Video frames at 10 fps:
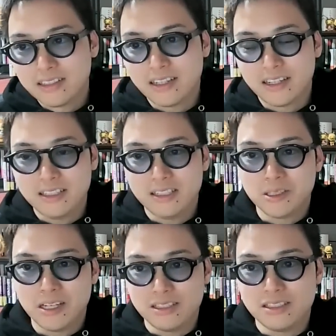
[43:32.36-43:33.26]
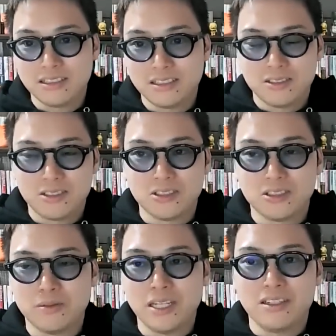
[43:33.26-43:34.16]
なんか何にもない普通
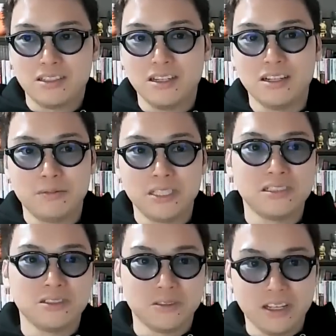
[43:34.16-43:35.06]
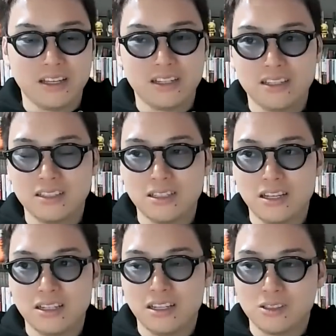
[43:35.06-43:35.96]
のドメインのやつが PC 用で、
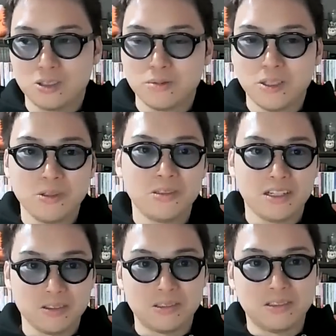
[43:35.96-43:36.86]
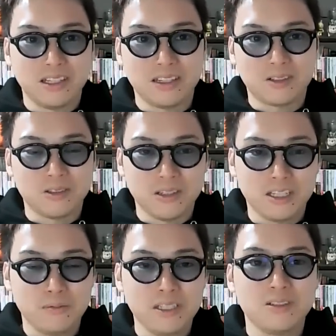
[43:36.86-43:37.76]
えっと、スマホ用になると、えっと、
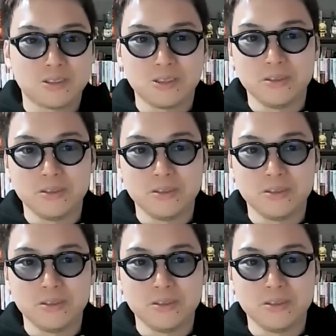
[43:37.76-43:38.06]
sp.